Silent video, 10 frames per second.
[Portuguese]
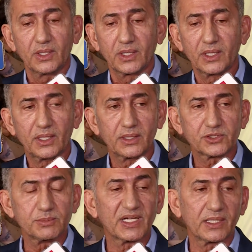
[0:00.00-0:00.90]
é,
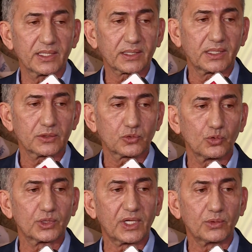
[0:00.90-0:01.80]
de maneira que
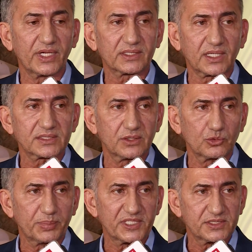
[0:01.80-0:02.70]
toda a
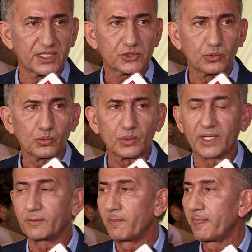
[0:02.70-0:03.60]
orientação do presidente
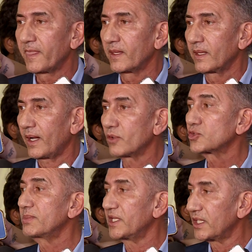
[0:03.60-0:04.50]
Lula
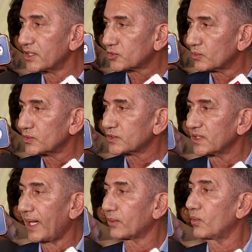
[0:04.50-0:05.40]
aos
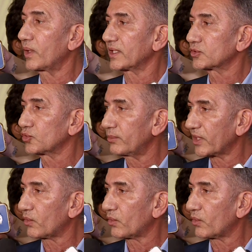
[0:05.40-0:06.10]
ministros, agora sobre